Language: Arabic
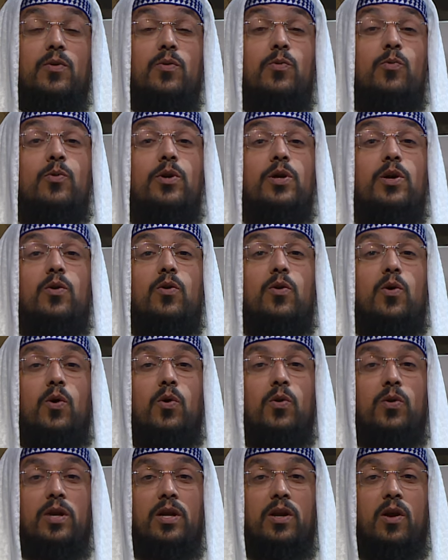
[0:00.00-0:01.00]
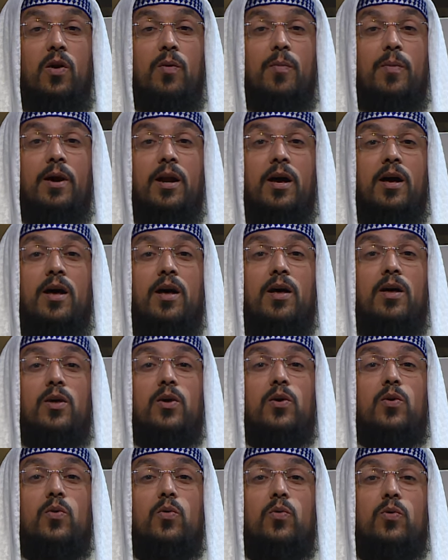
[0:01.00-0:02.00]
ويروحوا للعمرة
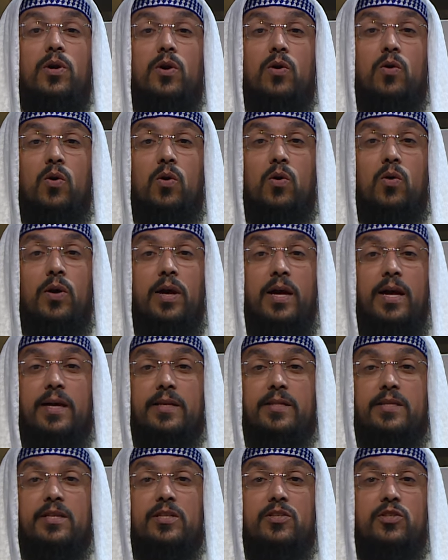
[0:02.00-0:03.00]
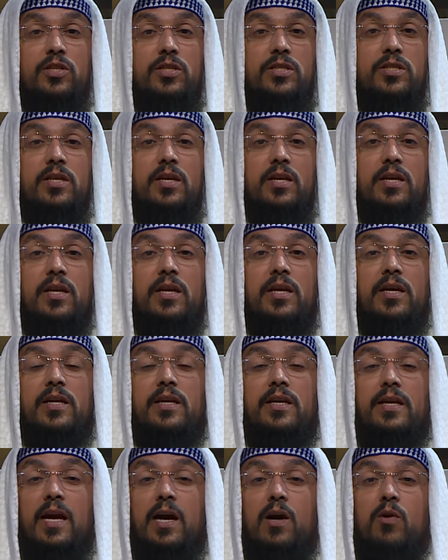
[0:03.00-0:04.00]
ويروحوا عادي جدا
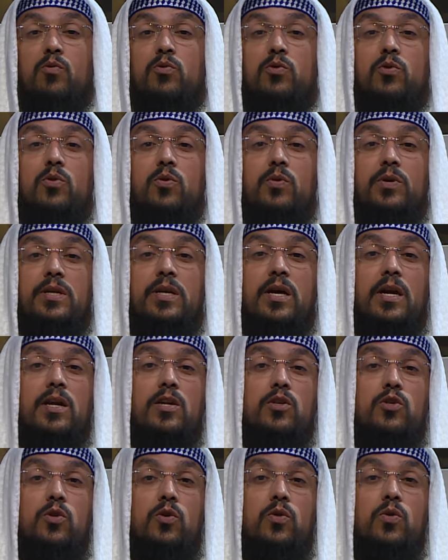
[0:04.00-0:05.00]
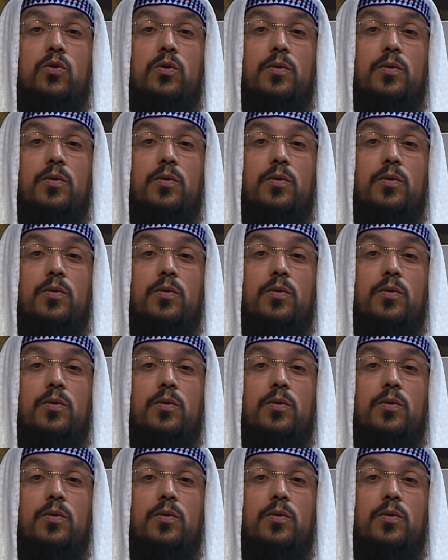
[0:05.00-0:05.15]
يعاودوا يرجعوا